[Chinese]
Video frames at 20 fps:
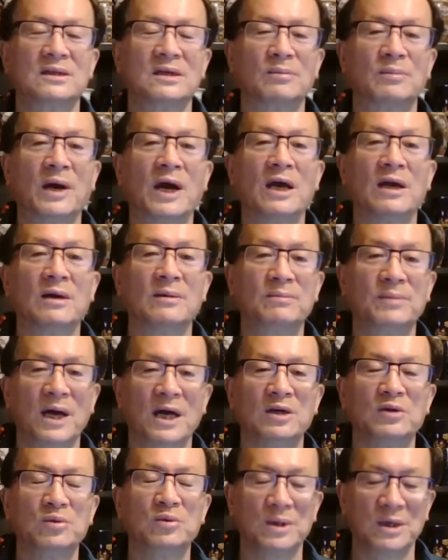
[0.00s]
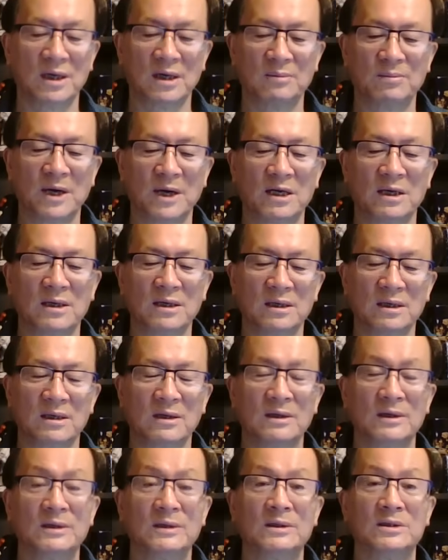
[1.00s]
这个排排队啊，排
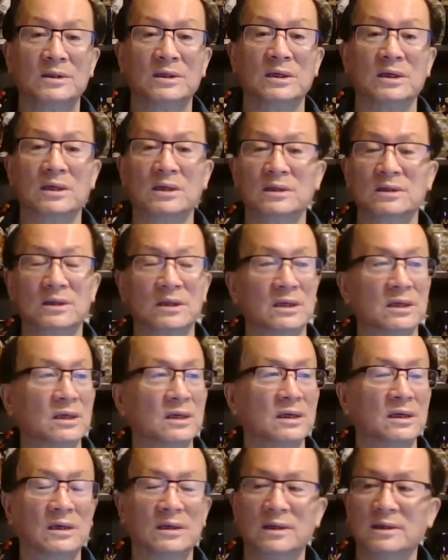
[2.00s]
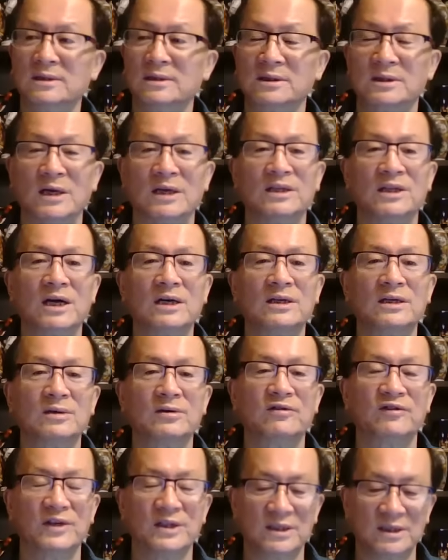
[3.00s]
这个这个简单
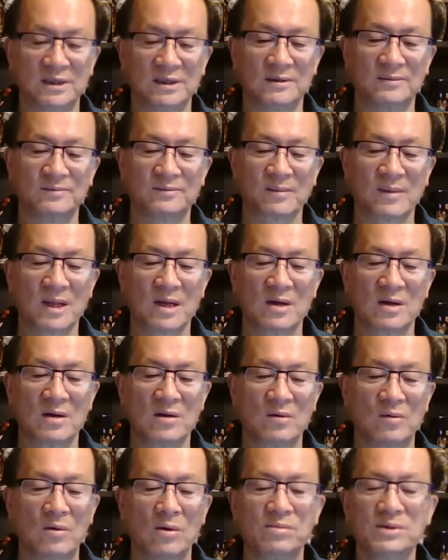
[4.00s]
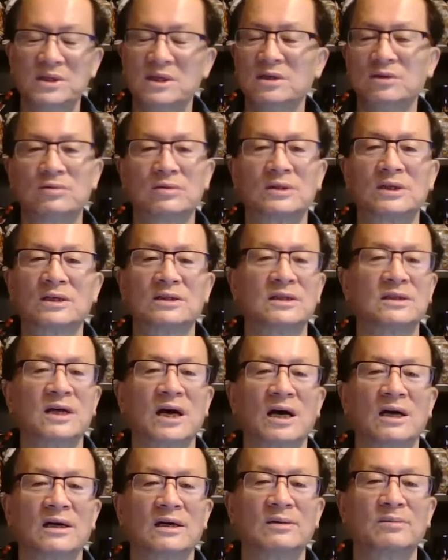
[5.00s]
的分析，我不清楚他是
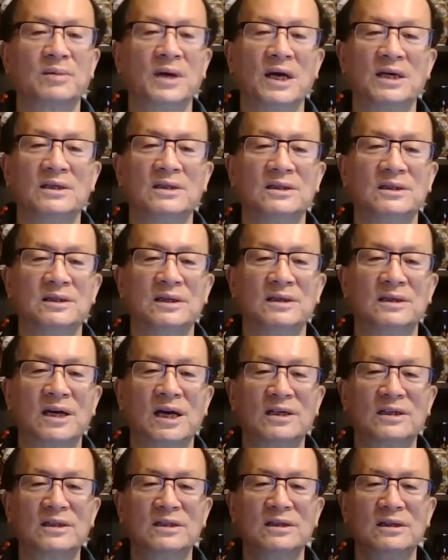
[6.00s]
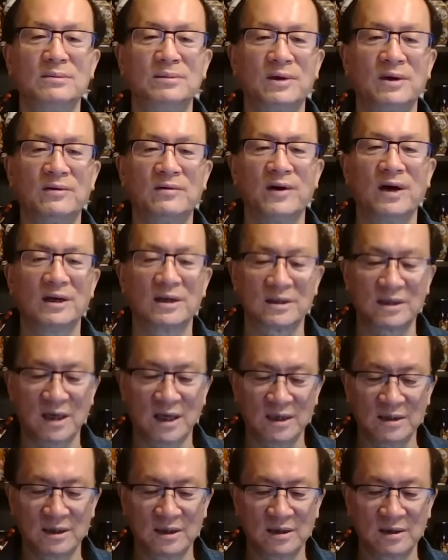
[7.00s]
哪个派系的。但是你不要忘了
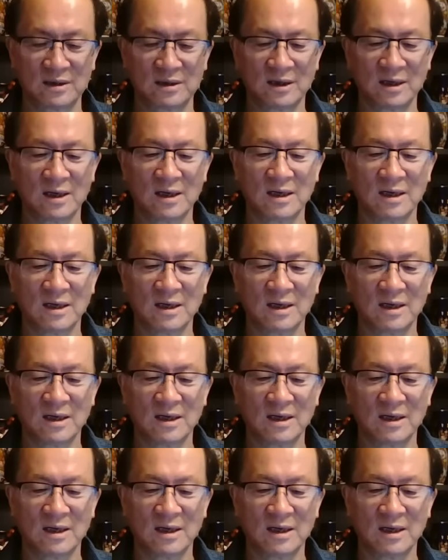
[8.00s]
他的